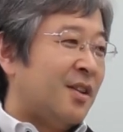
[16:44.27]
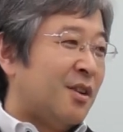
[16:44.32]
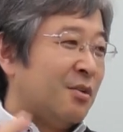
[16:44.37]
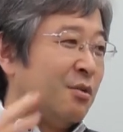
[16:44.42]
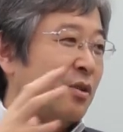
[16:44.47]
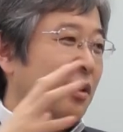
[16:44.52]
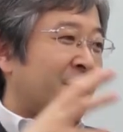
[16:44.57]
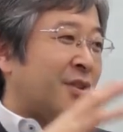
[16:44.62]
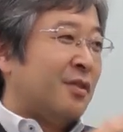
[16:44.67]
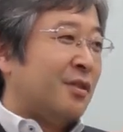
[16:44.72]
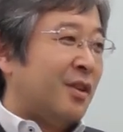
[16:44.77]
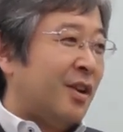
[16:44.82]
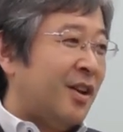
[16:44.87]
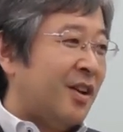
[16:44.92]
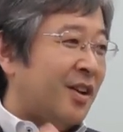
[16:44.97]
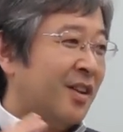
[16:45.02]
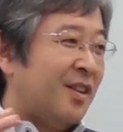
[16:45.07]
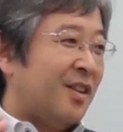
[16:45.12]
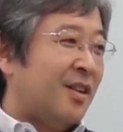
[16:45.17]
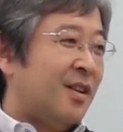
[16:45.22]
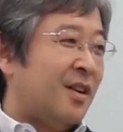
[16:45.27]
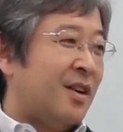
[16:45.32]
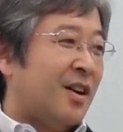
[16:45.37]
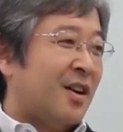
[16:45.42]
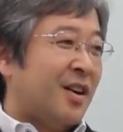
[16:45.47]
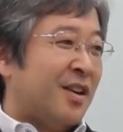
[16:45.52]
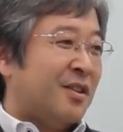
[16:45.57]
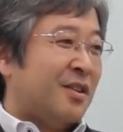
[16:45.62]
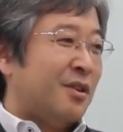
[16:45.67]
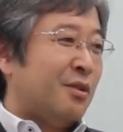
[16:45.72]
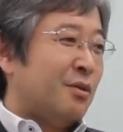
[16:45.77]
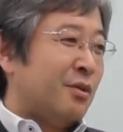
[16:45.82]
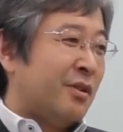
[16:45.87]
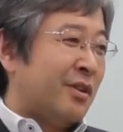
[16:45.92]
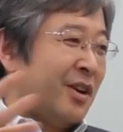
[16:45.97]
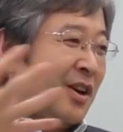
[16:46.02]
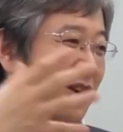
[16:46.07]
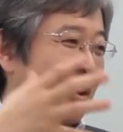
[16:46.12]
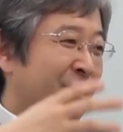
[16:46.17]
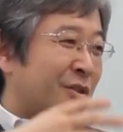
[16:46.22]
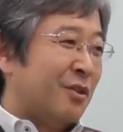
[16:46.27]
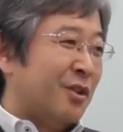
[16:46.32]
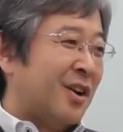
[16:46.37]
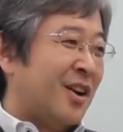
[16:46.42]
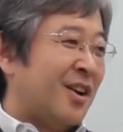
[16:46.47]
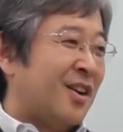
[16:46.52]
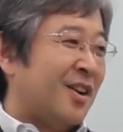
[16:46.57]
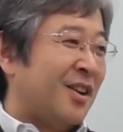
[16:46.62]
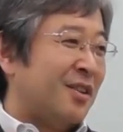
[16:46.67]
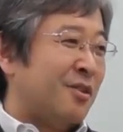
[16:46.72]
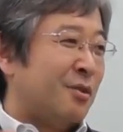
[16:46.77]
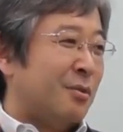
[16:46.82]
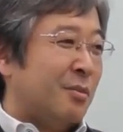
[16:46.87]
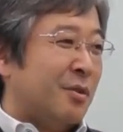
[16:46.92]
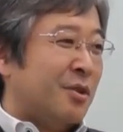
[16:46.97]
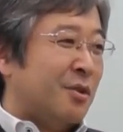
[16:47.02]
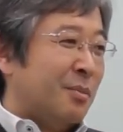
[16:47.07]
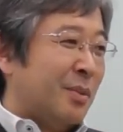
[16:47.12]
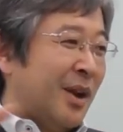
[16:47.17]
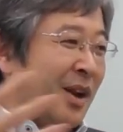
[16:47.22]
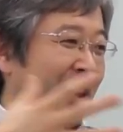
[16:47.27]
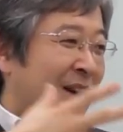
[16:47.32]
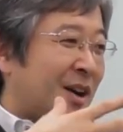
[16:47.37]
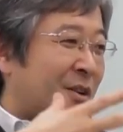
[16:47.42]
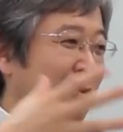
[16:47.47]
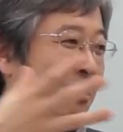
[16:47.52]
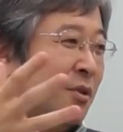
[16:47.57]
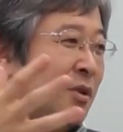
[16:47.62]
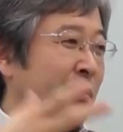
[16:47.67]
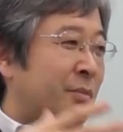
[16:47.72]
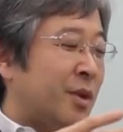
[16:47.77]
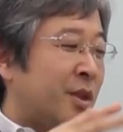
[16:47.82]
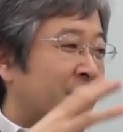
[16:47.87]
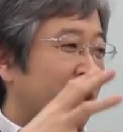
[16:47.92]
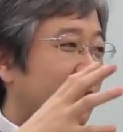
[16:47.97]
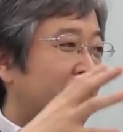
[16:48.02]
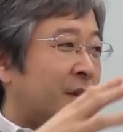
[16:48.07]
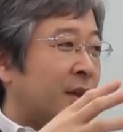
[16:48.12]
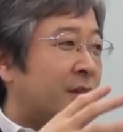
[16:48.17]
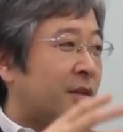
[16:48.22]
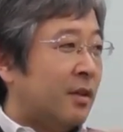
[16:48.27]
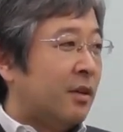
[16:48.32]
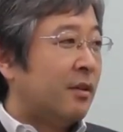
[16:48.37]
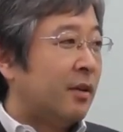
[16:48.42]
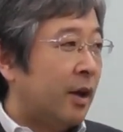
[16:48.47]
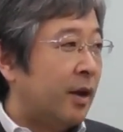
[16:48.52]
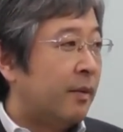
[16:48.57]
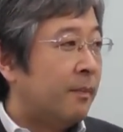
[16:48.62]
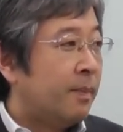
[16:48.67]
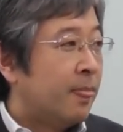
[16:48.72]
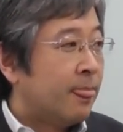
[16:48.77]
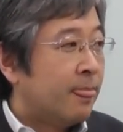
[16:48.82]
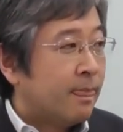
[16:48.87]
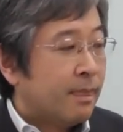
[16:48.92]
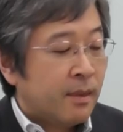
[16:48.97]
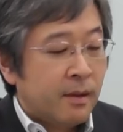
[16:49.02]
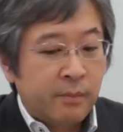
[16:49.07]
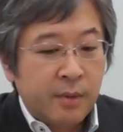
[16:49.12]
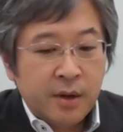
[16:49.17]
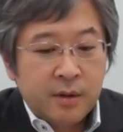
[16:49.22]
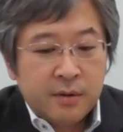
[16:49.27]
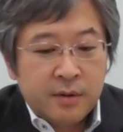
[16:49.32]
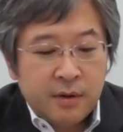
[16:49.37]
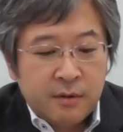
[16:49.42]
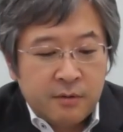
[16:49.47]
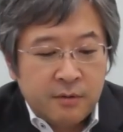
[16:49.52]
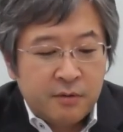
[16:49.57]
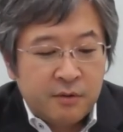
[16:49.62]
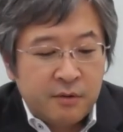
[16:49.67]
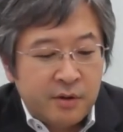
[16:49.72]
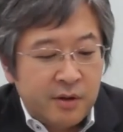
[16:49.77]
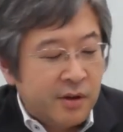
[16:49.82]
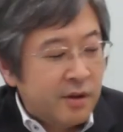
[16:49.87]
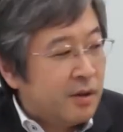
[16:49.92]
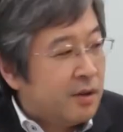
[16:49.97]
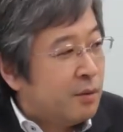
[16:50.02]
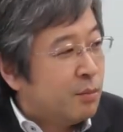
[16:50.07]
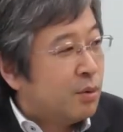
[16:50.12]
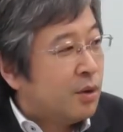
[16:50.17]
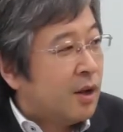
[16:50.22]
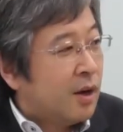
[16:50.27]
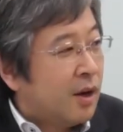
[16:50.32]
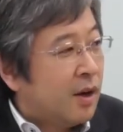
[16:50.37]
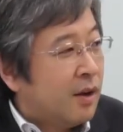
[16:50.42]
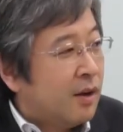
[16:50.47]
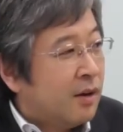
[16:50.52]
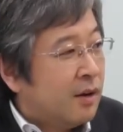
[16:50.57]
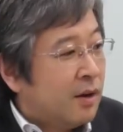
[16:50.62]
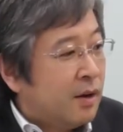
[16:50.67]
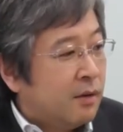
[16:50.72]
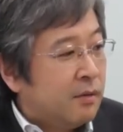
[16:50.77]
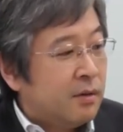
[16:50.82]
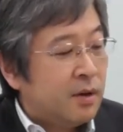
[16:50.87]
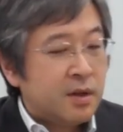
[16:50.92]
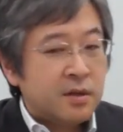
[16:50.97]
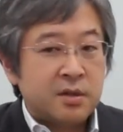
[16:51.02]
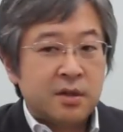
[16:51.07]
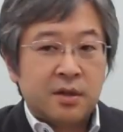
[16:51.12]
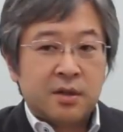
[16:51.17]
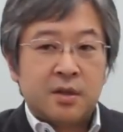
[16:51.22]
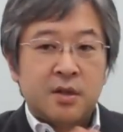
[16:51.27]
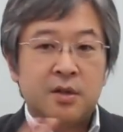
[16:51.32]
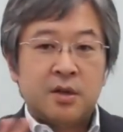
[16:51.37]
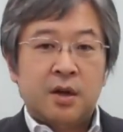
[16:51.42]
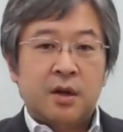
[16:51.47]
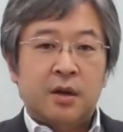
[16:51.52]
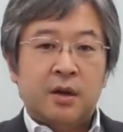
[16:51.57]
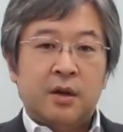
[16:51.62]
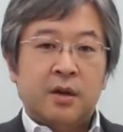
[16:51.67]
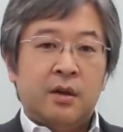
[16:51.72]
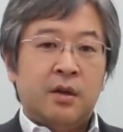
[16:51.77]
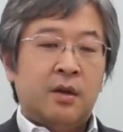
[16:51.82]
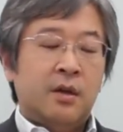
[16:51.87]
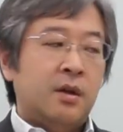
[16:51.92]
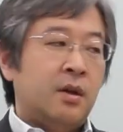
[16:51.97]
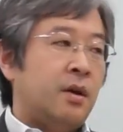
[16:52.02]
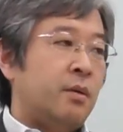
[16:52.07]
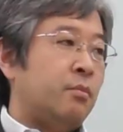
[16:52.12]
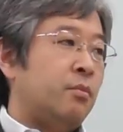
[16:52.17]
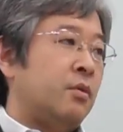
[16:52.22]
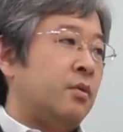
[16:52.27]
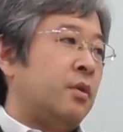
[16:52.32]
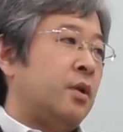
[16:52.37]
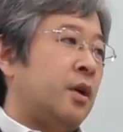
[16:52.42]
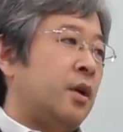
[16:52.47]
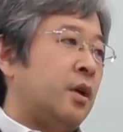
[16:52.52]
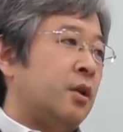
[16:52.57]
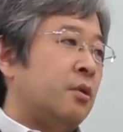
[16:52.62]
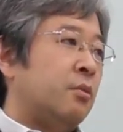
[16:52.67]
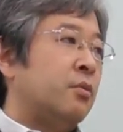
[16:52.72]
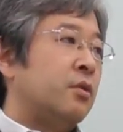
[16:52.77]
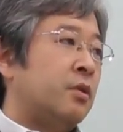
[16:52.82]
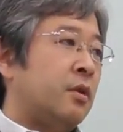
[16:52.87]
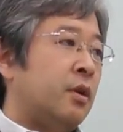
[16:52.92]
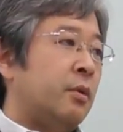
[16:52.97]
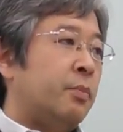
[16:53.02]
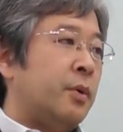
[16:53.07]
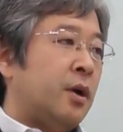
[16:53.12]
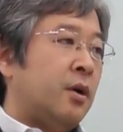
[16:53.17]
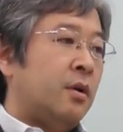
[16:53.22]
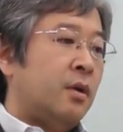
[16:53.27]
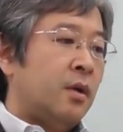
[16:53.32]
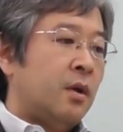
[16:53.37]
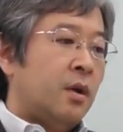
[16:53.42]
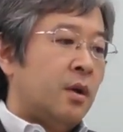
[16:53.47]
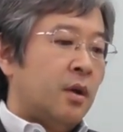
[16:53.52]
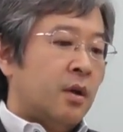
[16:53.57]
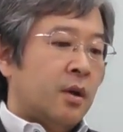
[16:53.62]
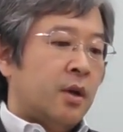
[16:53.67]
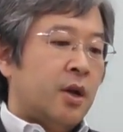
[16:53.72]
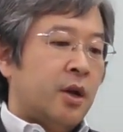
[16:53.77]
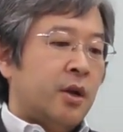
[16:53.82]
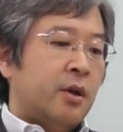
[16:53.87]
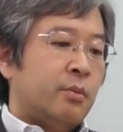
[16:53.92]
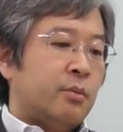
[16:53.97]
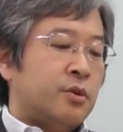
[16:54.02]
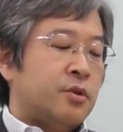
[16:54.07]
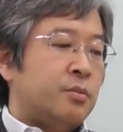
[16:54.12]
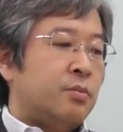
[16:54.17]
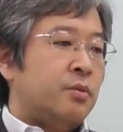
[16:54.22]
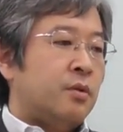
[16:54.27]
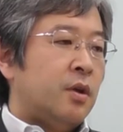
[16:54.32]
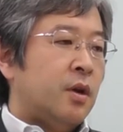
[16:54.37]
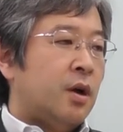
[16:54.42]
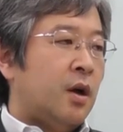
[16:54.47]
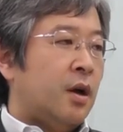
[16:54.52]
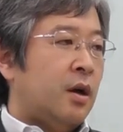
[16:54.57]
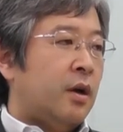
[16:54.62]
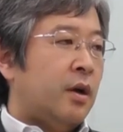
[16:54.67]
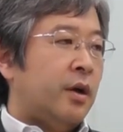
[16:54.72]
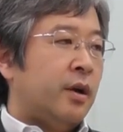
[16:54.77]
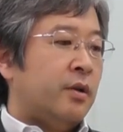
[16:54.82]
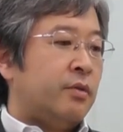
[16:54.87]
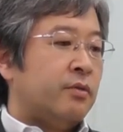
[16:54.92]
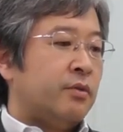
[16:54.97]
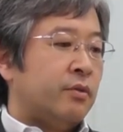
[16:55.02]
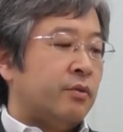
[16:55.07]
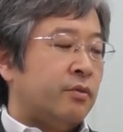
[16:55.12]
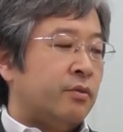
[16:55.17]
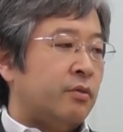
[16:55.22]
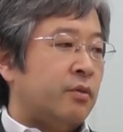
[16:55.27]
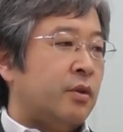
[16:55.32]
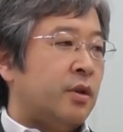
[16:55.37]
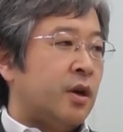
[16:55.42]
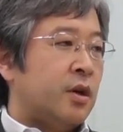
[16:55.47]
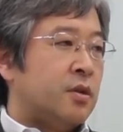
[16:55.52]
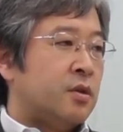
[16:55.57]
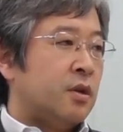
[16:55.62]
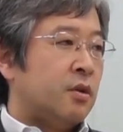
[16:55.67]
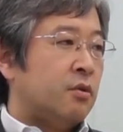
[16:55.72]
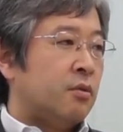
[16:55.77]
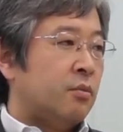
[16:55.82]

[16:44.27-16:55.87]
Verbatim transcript: とりあえずね、画が引き寄せられるように、なんか有名な学校にみんな来てっていうね、で全くクリエイティブでね、なくなっちゃった社会が問題だと思って、やっぱキャリアも自分で考え直すのすごい大事だと